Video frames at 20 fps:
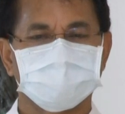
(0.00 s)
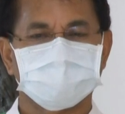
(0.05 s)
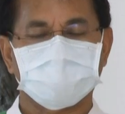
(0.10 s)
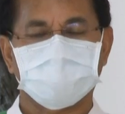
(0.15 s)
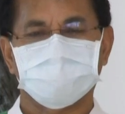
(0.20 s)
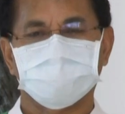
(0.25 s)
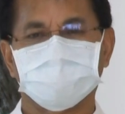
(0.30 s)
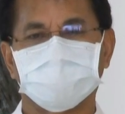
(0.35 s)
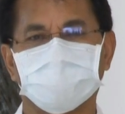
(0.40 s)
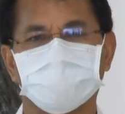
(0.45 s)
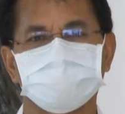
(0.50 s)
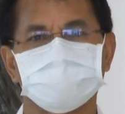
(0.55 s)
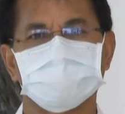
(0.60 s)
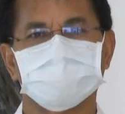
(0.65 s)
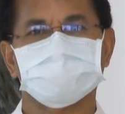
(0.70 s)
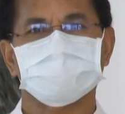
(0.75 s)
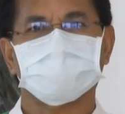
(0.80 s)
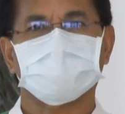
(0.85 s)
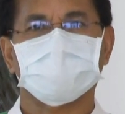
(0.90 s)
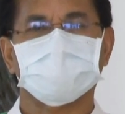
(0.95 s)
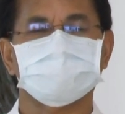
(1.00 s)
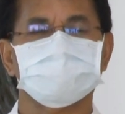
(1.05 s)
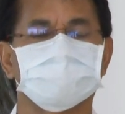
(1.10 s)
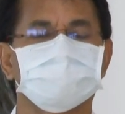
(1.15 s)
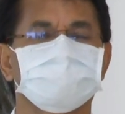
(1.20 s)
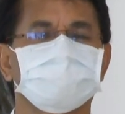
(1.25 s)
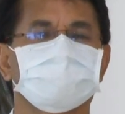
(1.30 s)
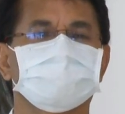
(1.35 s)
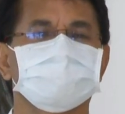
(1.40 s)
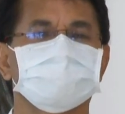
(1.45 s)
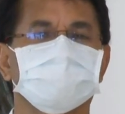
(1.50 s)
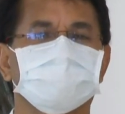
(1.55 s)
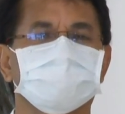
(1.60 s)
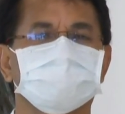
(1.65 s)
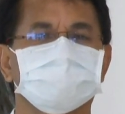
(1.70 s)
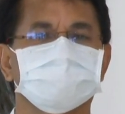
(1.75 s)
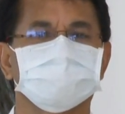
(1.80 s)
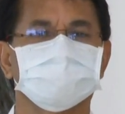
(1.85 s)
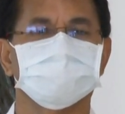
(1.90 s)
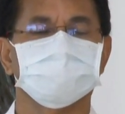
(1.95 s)
他们好像是卡在中
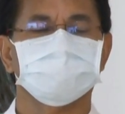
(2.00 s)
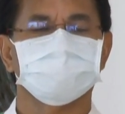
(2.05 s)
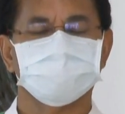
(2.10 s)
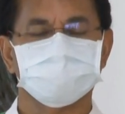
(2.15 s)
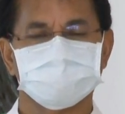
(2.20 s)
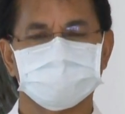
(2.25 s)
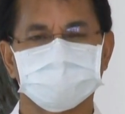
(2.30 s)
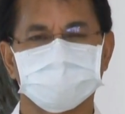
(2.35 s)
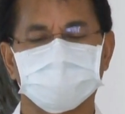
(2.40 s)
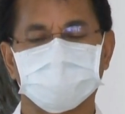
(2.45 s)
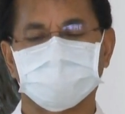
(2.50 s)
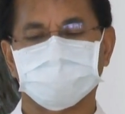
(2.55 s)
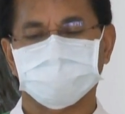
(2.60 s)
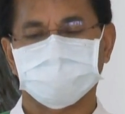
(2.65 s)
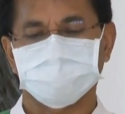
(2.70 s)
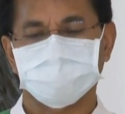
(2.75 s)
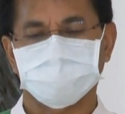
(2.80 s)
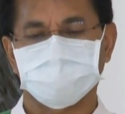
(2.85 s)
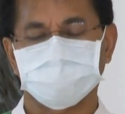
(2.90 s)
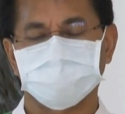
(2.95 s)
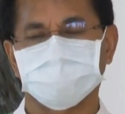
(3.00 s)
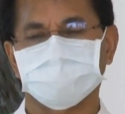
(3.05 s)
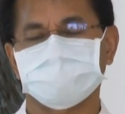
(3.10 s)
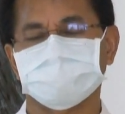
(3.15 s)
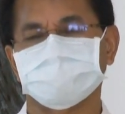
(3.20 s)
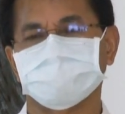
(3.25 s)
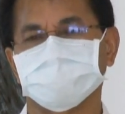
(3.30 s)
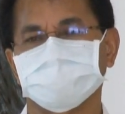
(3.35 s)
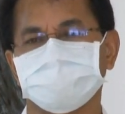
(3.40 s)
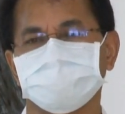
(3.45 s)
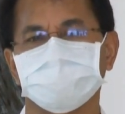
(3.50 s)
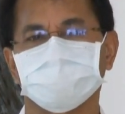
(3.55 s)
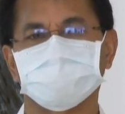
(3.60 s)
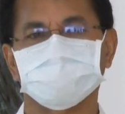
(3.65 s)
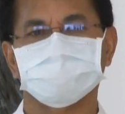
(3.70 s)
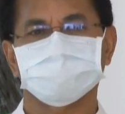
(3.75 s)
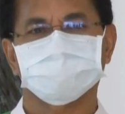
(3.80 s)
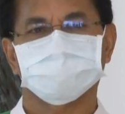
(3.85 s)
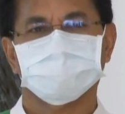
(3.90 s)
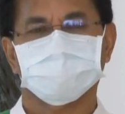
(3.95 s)
间，不知道应该要怎么做。
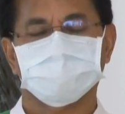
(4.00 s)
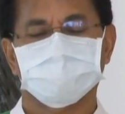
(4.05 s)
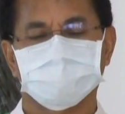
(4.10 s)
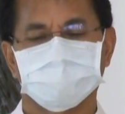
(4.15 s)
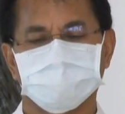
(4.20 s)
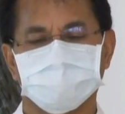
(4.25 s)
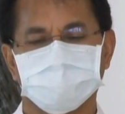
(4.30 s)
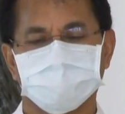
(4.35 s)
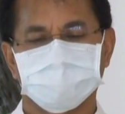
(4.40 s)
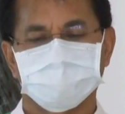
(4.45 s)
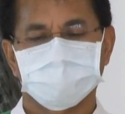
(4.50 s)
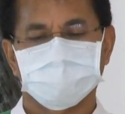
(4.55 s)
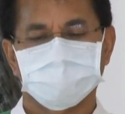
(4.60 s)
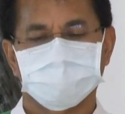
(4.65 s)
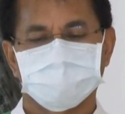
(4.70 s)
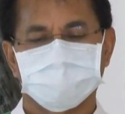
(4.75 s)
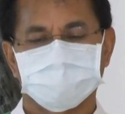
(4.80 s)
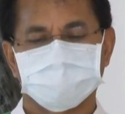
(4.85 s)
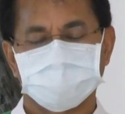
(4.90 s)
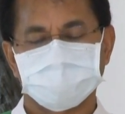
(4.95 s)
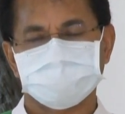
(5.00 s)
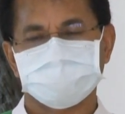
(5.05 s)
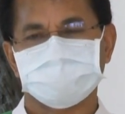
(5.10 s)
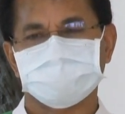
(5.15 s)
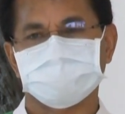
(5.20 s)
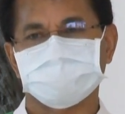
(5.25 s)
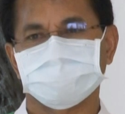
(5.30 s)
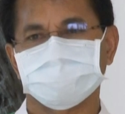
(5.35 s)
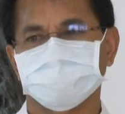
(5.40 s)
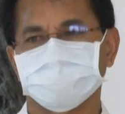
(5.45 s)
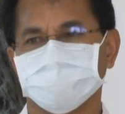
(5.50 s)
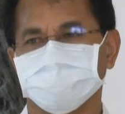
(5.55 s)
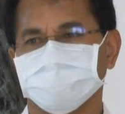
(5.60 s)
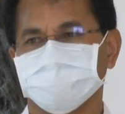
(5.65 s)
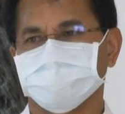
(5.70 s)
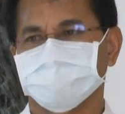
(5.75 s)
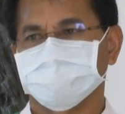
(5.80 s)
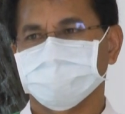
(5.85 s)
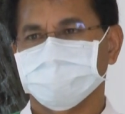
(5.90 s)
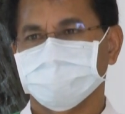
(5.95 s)
但是
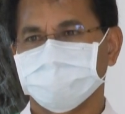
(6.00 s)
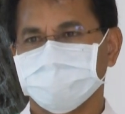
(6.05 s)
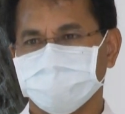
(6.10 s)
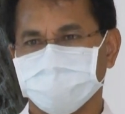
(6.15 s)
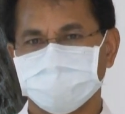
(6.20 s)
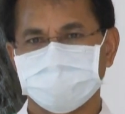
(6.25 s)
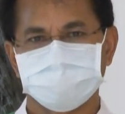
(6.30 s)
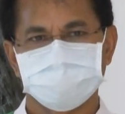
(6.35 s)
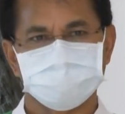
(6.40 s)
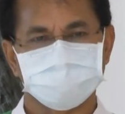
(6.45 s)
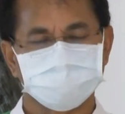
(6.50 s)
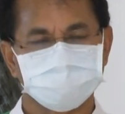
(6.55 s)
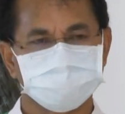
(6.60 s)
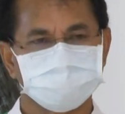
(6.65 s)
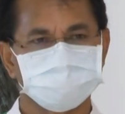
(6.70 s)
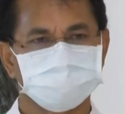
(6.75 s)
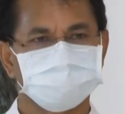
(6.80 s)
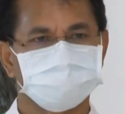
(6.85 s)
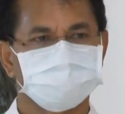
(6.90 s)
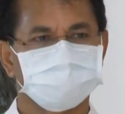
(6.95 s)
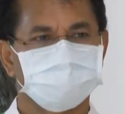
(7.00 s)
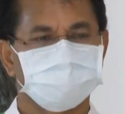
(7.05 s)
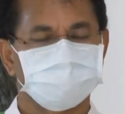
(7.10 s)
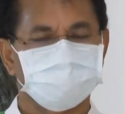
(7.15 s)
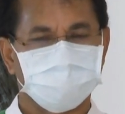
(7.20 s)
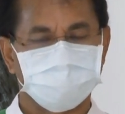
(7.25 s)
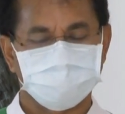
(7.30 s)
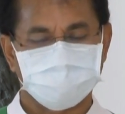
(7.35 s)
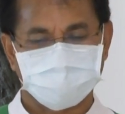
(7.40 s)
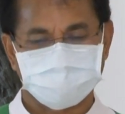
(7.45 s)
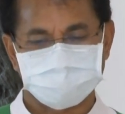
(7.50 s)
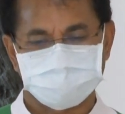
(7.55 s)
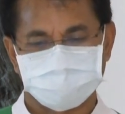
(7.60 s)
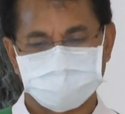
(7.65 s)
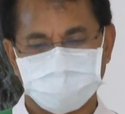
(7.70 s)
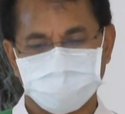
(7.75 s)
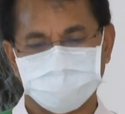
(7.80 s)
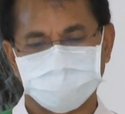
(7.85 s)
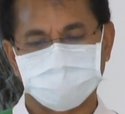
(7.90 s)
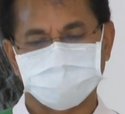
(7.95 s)
天主陪伴着
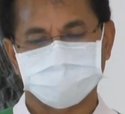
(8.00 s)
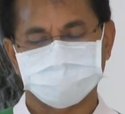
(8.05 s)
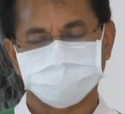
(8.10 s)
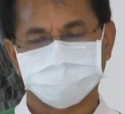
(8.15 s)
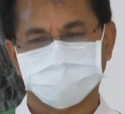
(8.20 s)
他们，